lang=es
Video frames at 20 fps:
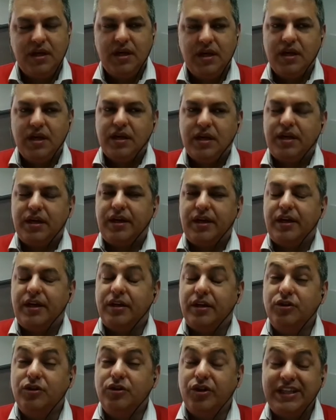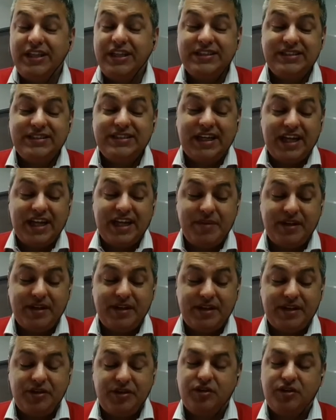Eh, no necesariamente,
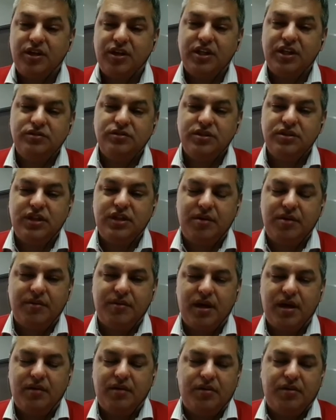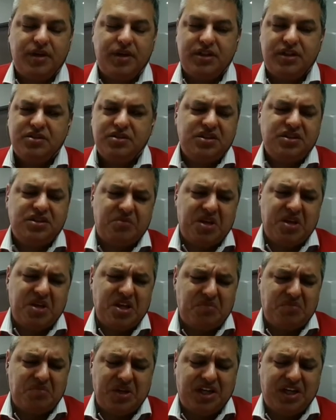yo creo que es un tema, podría ser un tema de la
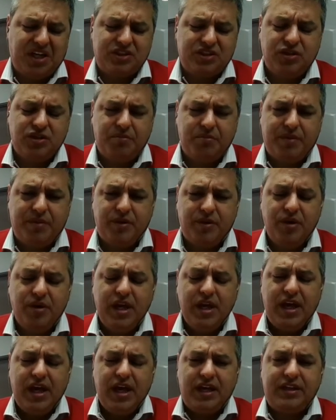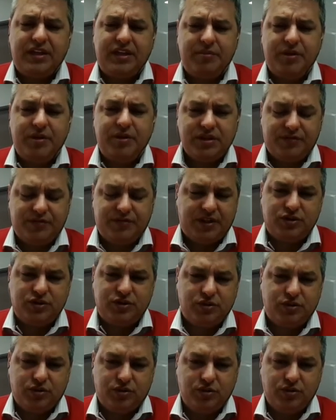aplicación, pero en términos de
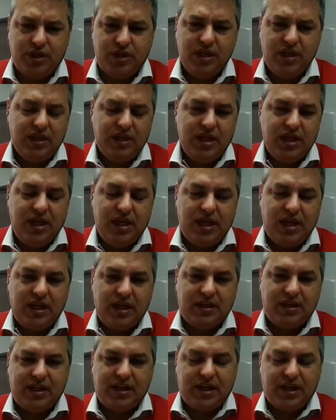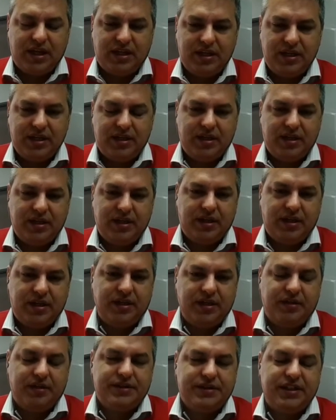infraestructura, el tracker
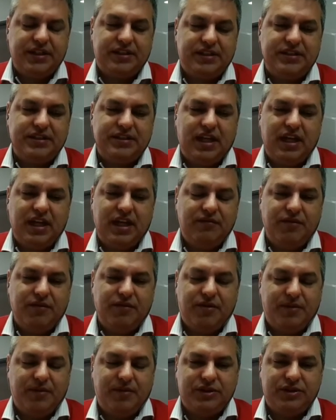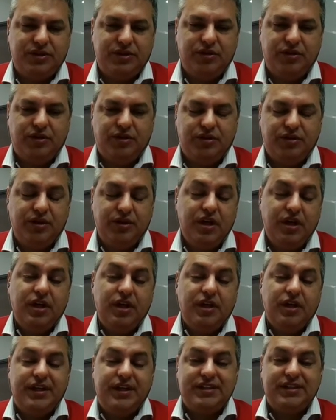eh, la información
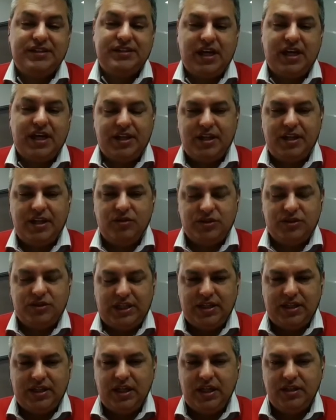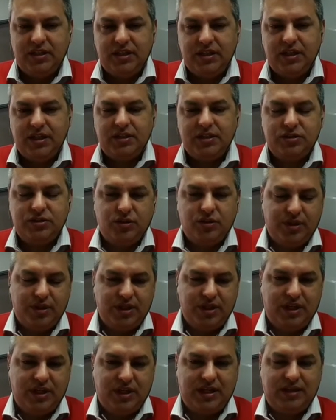ya sea de los satélites o de
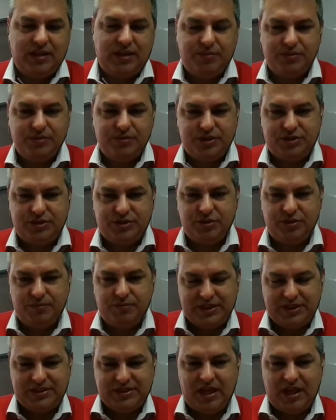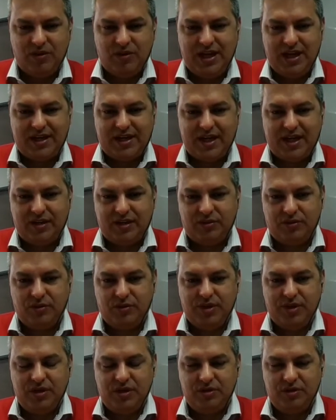la posición basada en la red o
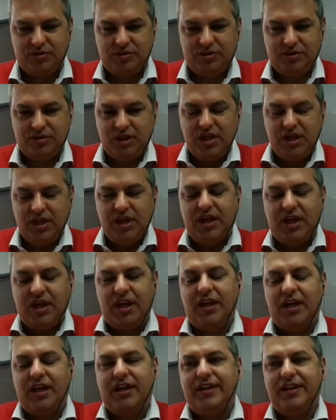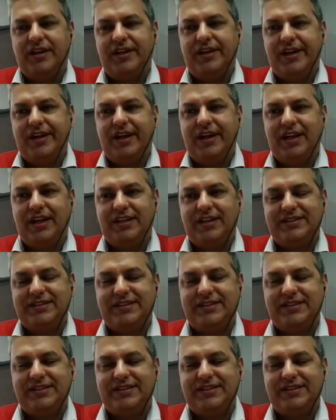en los eh, en las eh,